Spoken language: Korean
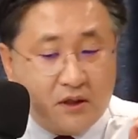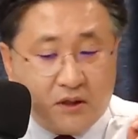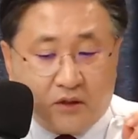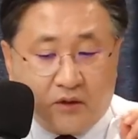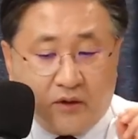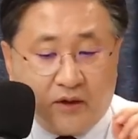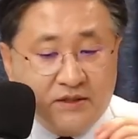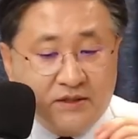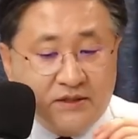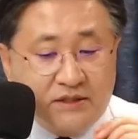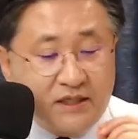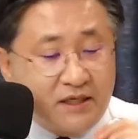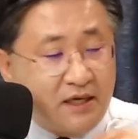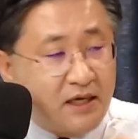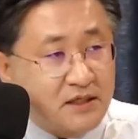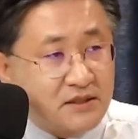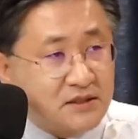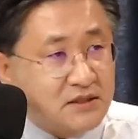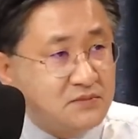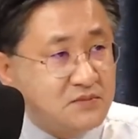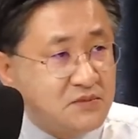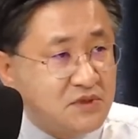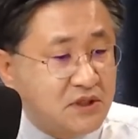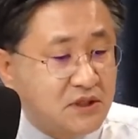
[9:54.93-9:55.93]
굉장히
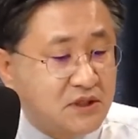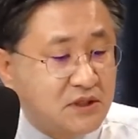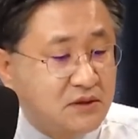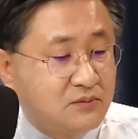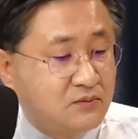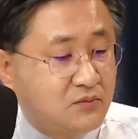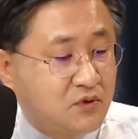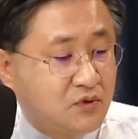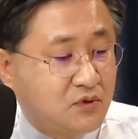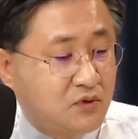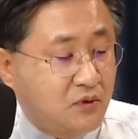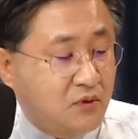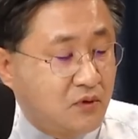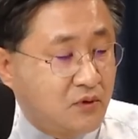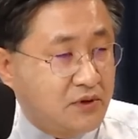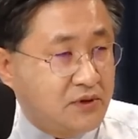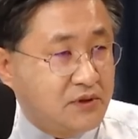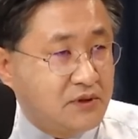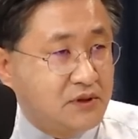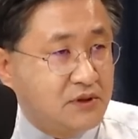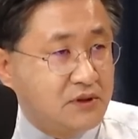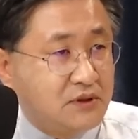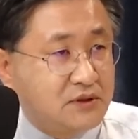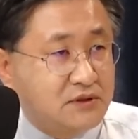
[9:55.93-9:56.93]
핵심적인 인물로
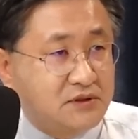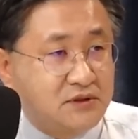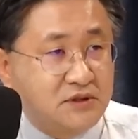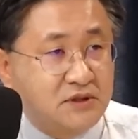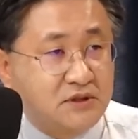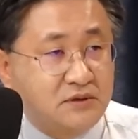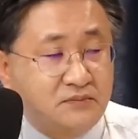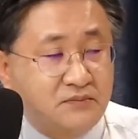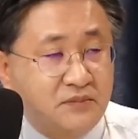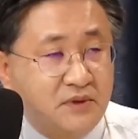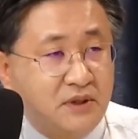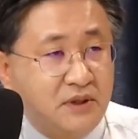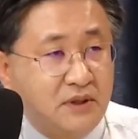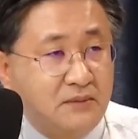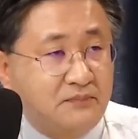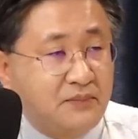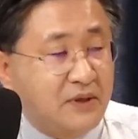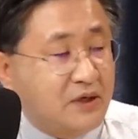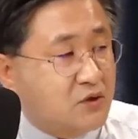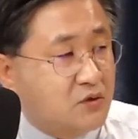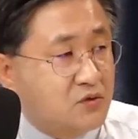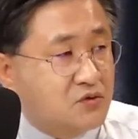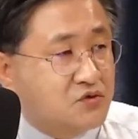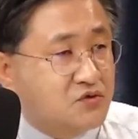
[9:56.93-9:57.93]
이 지금
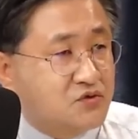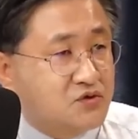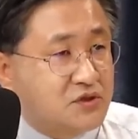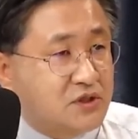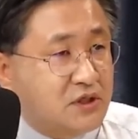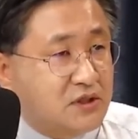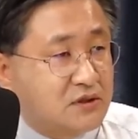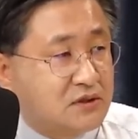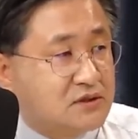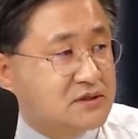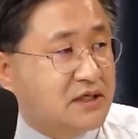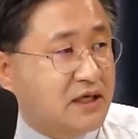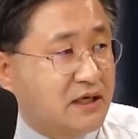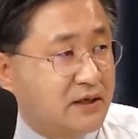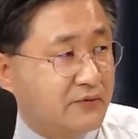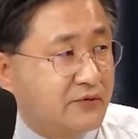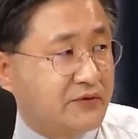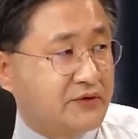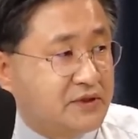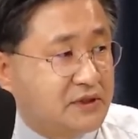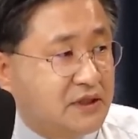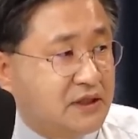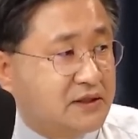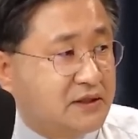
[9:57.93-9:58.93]
박용수 씨가 등장하고
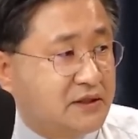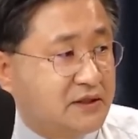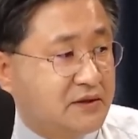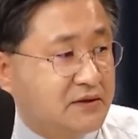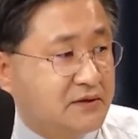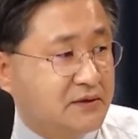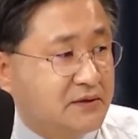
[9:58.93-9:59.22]
있는 것 같아요.